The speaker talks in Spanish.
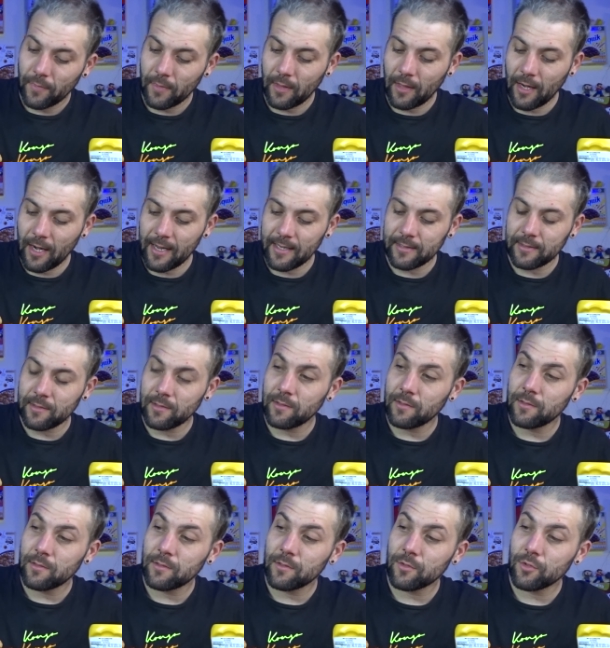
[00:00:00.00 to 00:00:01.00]
3,
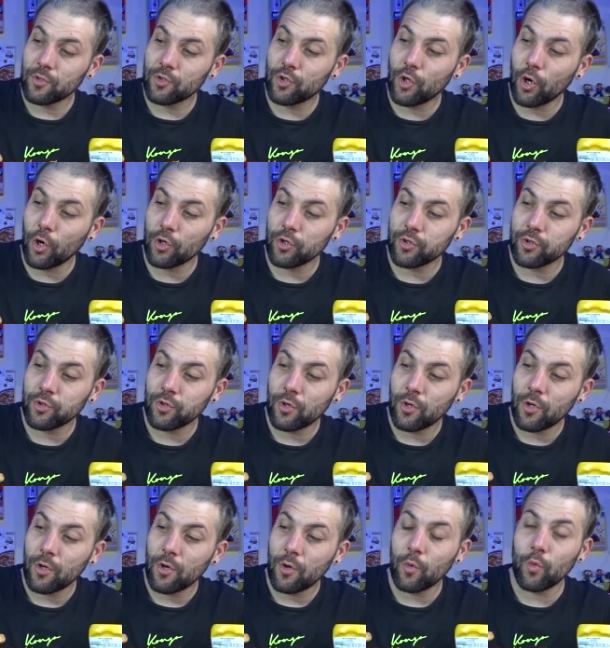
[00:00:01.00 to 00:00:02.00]
2,
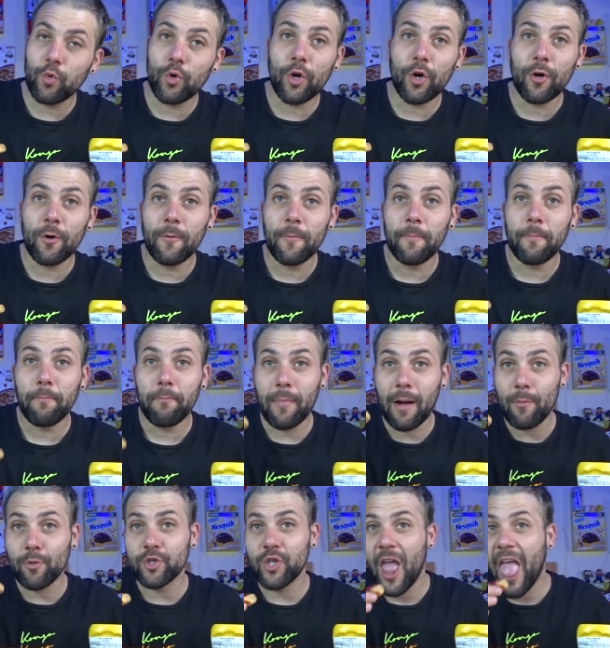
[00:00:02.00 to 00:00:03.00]
1,
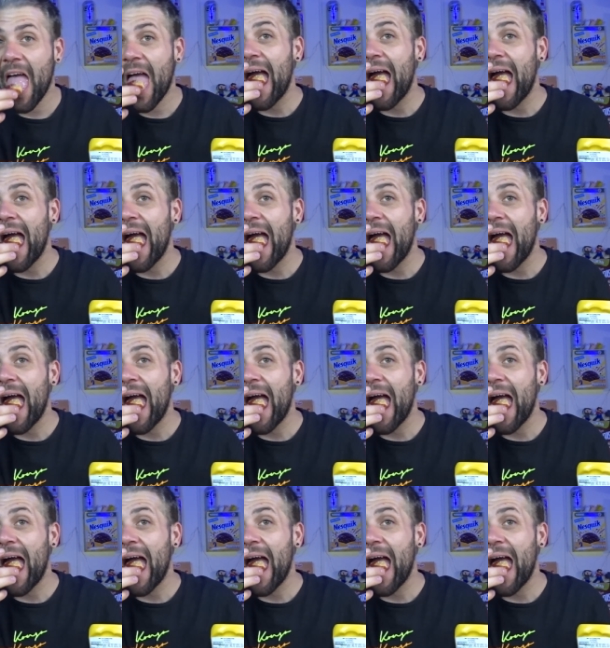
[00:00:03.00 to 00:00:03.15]
vamos.